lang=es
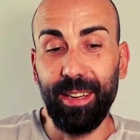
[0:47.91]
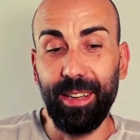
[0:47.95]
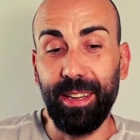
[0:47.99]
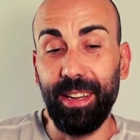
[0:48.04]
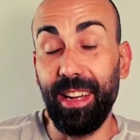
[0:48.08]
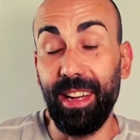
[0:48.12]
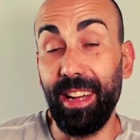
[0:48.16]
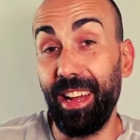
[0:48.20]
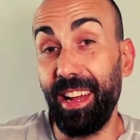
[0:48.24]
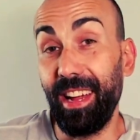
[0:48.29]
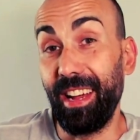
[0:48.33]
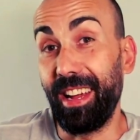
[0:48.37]

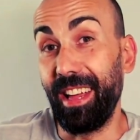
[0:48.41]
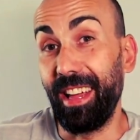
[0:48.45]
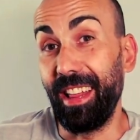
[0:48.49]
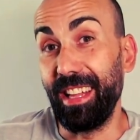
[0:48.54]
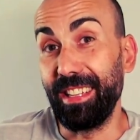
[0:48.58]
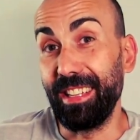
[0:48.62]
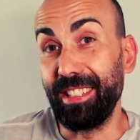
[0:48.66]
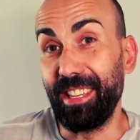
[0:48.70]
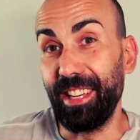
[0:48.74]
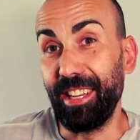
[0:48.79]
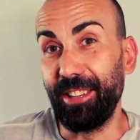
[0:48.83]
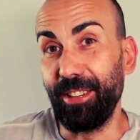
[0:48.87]
Eh, quedan
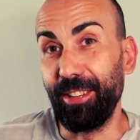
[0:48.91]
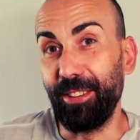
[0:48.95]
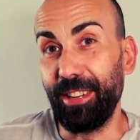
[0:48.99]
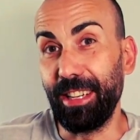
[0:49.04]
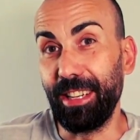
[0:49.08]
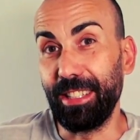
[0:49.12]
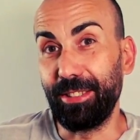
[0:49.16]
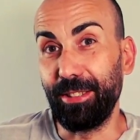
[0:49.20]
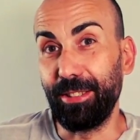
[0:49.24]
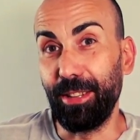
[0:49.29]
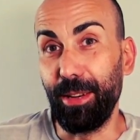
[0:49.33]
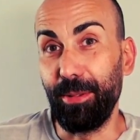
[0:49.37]
7
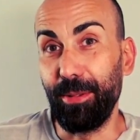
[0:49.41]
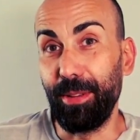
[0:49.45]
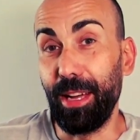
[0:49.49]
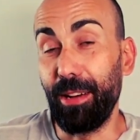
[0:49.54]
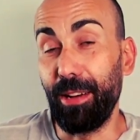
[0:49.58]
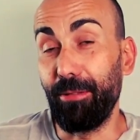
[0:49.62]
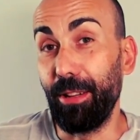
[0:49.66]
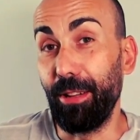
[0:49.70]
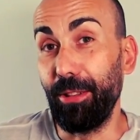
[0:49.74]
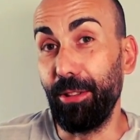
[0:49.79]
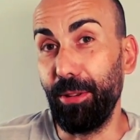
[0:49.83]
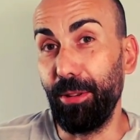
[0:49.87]
horas todavía
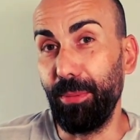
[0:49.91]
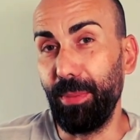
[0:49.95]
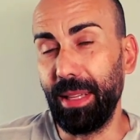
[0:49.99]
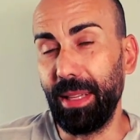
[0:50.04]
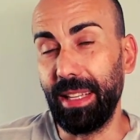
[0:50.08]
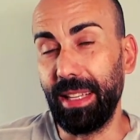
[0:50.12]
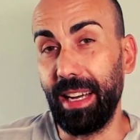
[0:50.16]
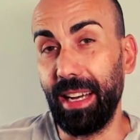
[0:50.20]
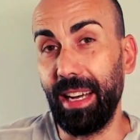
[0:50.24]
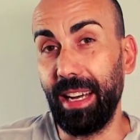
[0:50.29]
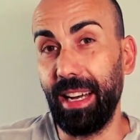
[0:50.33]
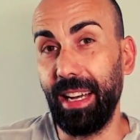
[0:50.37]
cuando
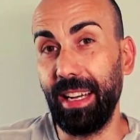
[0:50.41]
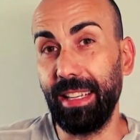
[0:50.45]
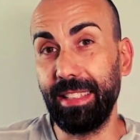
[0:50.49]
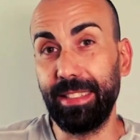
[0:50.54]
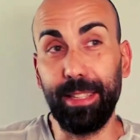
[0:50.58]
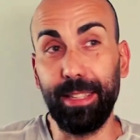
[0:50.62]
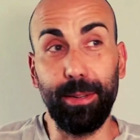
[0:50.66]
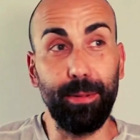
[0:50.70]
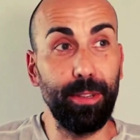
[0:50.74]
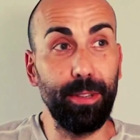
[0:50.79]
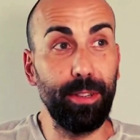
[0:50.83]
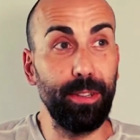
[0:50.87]
emita
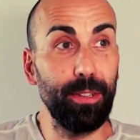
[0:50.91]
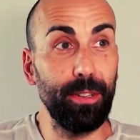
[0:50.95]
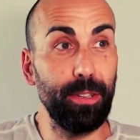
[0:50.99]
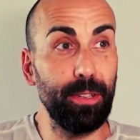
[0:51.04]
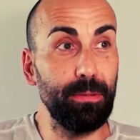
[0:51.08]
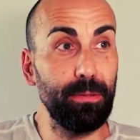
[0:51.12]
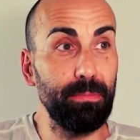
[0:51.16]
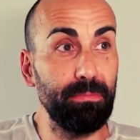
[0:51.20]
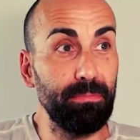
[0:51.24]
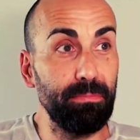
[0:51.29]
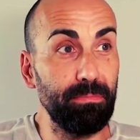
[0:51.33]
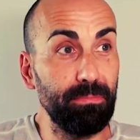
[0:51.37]
este
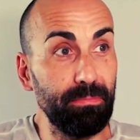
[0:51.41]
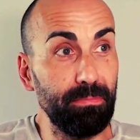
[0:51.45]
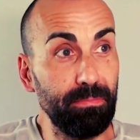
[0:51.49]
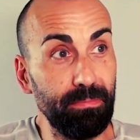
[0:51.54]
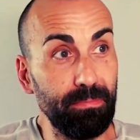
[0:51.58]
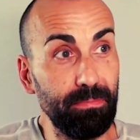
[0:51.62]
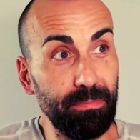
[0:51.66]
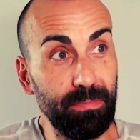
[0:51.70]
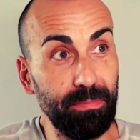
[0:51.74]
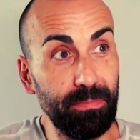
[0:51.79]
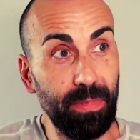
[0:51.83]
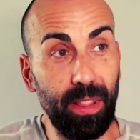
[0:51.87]
vídeo, 5
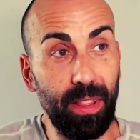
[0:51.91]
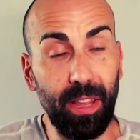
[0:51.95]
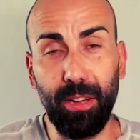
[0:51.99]
mm,